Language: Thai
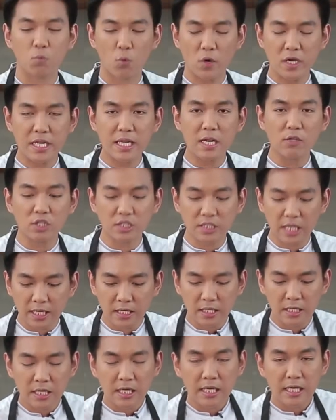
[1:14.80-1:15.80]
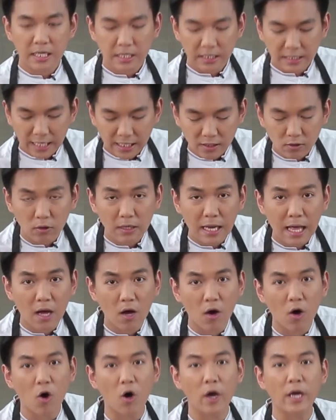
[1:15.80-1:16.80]
วันนี้เราจะใช้แคนโนล่า
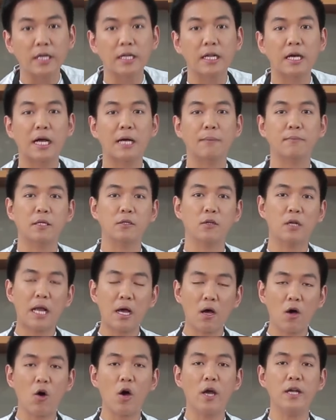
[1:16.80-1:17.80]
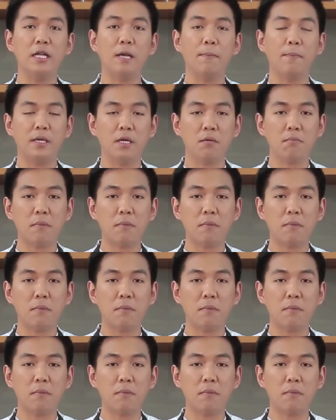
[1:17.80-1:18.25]
ออยล์นะครับแคนโนล่าออยล์เนี่ยเป็น